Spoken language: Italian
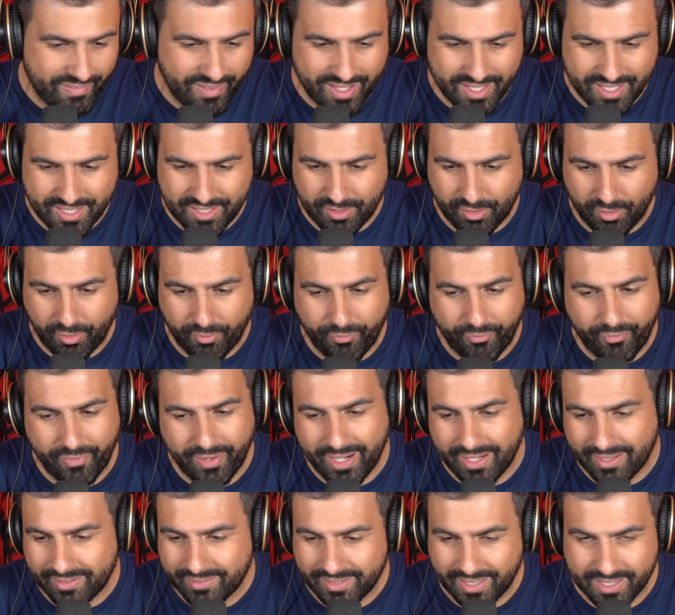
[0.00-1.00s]
avesse
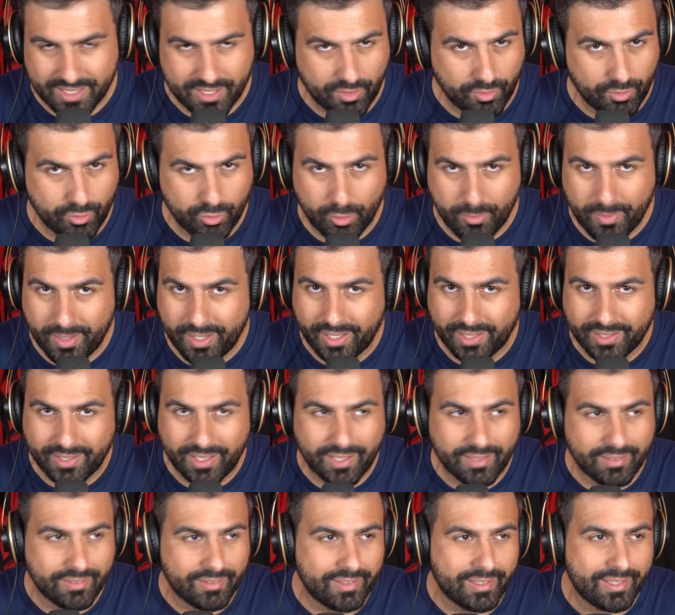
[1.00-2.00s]
l'offerta, secondo me,
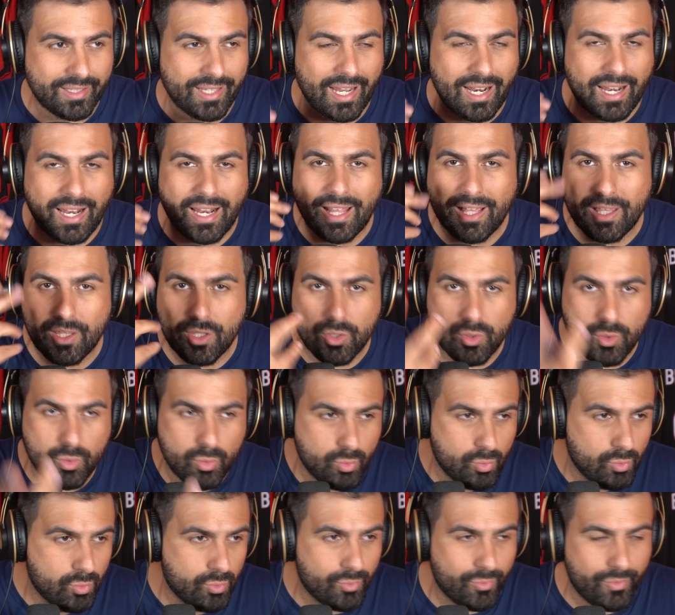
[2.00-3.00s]
da, dalla
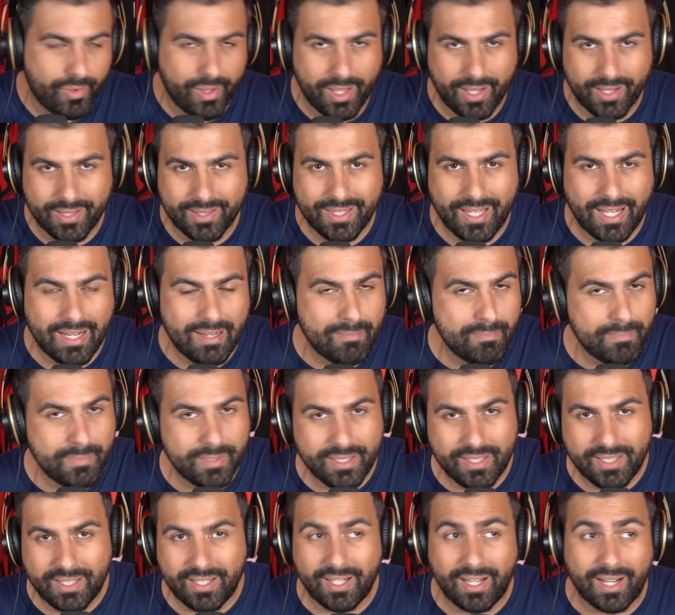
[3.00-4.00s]
Juve, dal
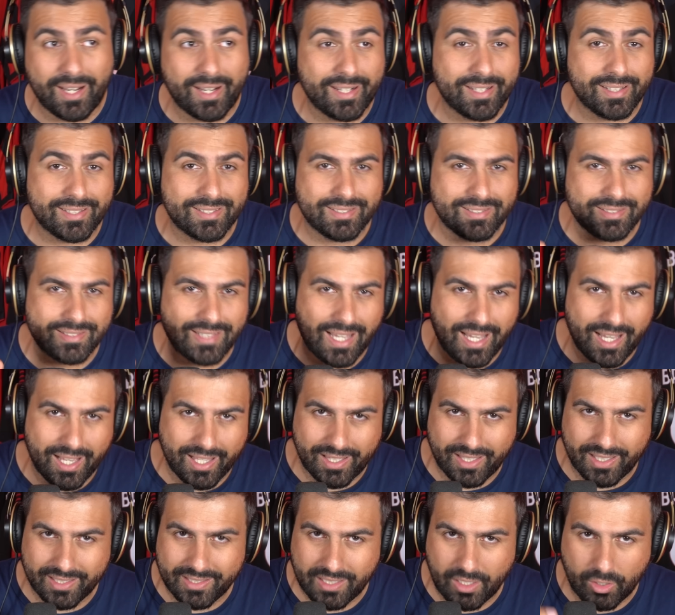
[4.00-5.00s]
Milan, e
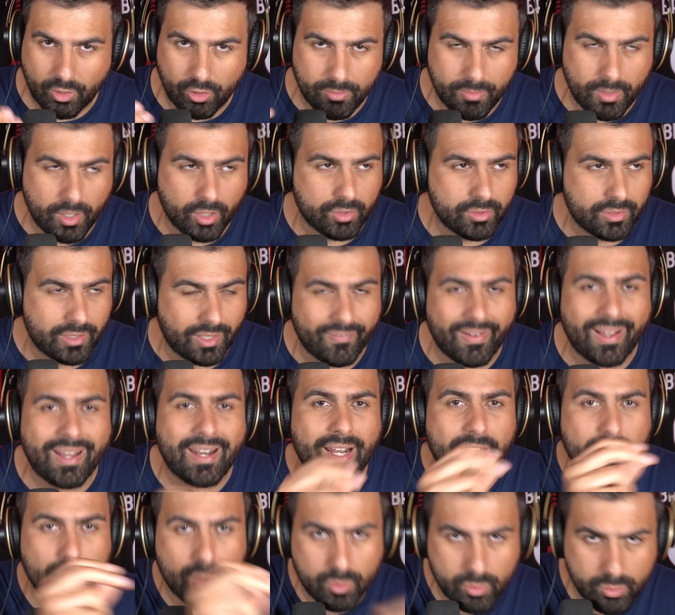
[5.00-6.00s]
sa che Tiago Motta va
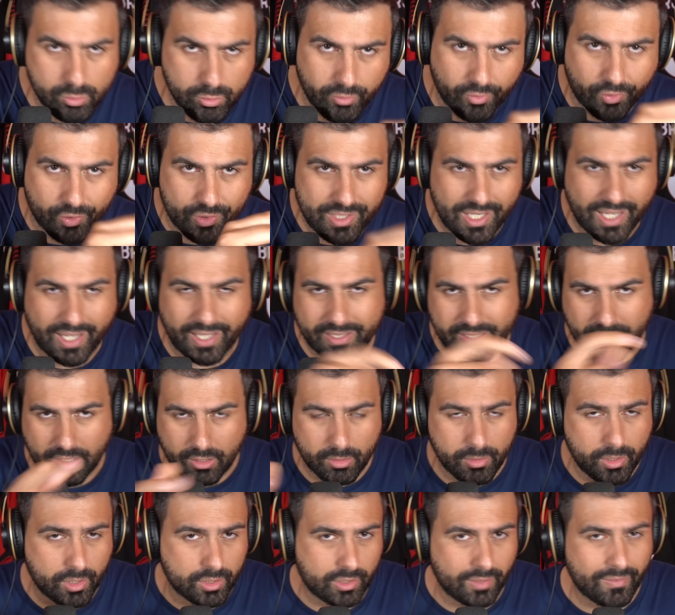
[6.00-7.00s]
alla Juve, sa che
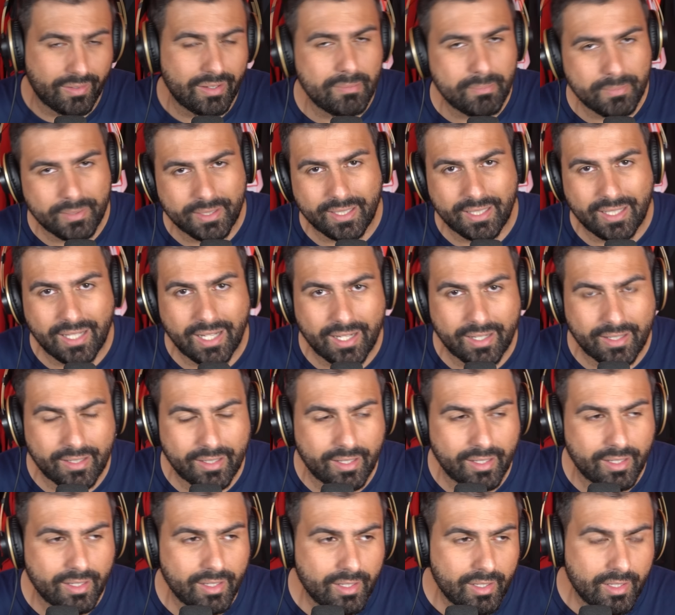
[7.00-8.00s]
Tiago Motta va al
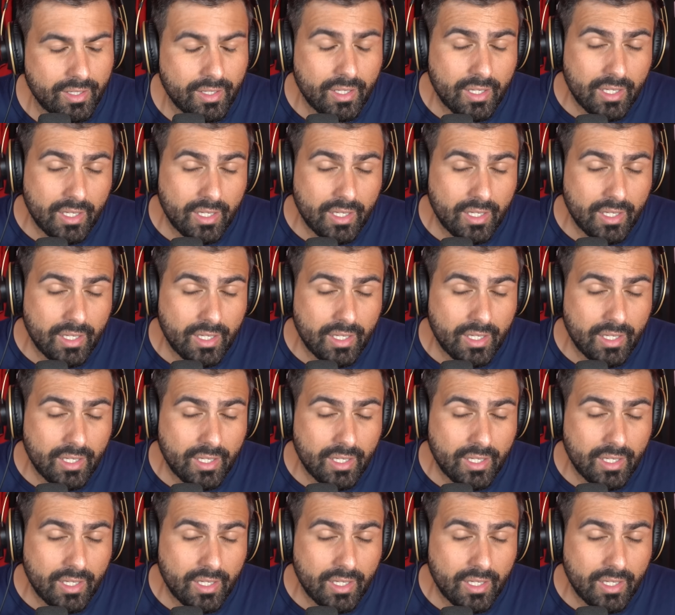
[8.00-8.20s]
Milan,